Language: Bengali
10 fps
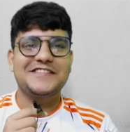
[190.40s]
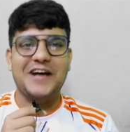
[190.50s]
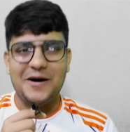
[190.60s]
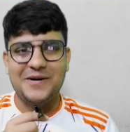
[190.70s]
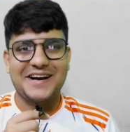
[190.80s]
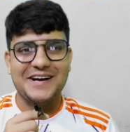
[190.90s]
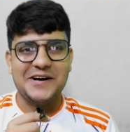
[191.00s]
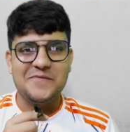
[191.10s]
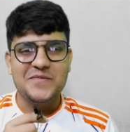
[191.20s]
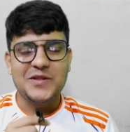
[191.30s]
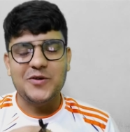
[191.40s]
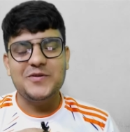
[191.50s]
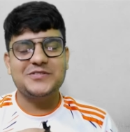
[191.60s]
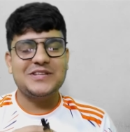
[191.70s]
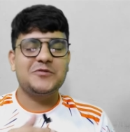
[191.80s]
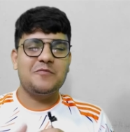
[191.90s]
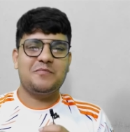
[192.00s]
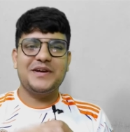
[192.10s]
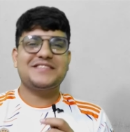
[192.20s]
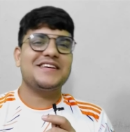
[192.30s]
ধামাকা তো বিয়ার্স আমি তো
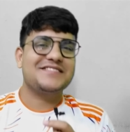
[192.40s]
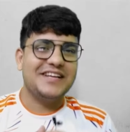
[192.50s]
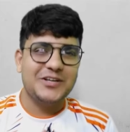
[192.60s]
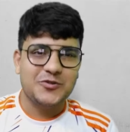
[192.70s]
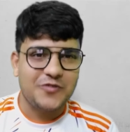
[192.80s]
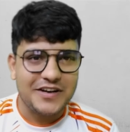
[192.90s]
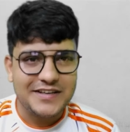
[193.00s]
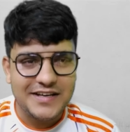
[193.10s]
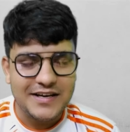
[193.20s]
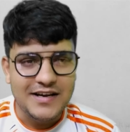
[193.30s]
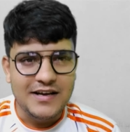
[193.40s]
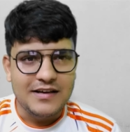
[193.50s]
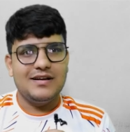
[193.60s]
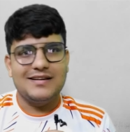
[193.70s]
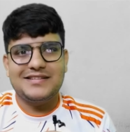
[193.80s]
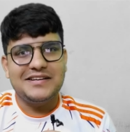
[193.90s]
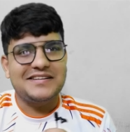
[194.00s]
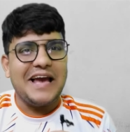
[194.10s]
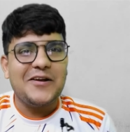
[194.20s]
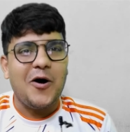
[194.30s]
বেশ এক্সাইটেড তুফান নিয়ে এক্সাইটেড
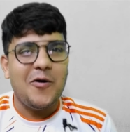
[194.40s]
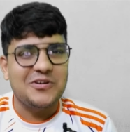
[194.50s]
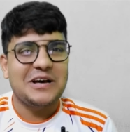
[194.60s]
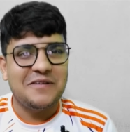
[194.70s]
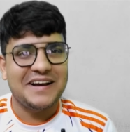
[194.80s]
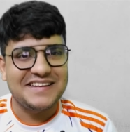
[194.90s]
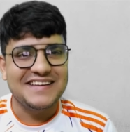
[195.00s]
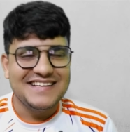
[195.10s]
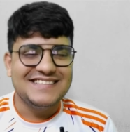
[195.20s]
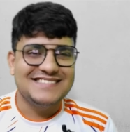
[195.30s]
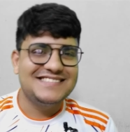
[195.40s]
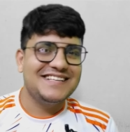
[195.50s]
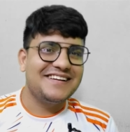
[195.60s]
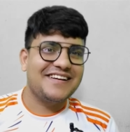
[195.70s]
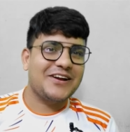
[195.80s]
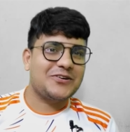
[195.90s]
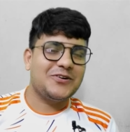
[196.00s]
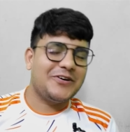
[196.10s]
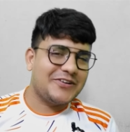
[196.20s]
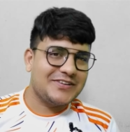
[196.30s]
কেন হব না ভাই যিনি
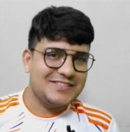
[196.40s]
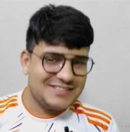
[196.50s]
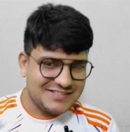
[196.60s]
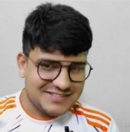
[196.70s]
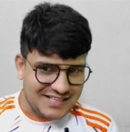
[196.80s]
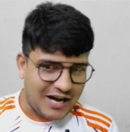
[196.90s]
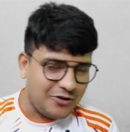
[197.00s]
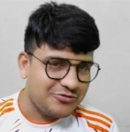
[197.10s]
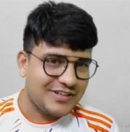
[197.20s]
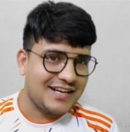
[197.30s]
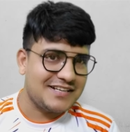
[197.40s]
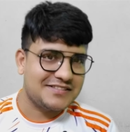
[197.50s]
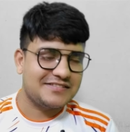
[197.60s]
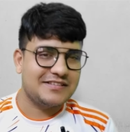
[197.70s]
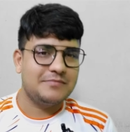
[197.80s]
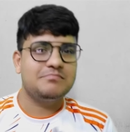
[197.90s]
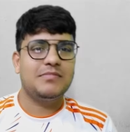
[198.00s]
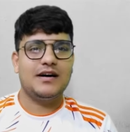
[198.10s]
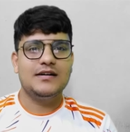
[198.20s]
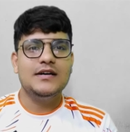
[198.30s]
ডিরেক্টর যে হাউস থেকে আসতেছে
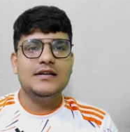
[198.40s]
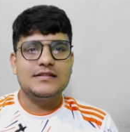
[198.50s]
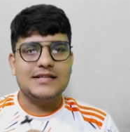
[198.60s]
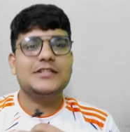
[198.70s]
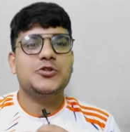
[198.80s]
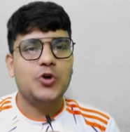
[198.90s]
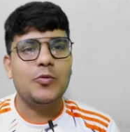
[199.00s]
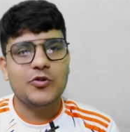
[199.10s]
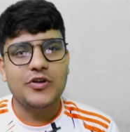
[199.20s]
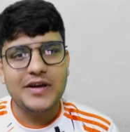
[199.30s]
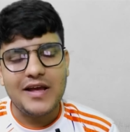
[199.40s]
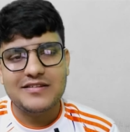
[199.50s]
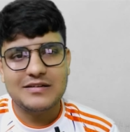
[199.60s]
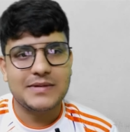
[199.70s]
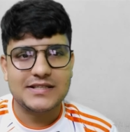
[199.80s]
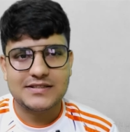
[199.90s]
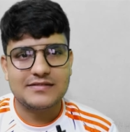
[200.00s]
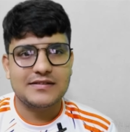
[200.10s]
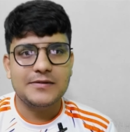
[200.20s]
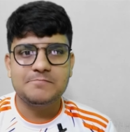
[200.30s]
বা যাদের সমন্বয়ে এই সিনেমাটা
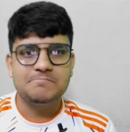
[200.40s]
আসতেছে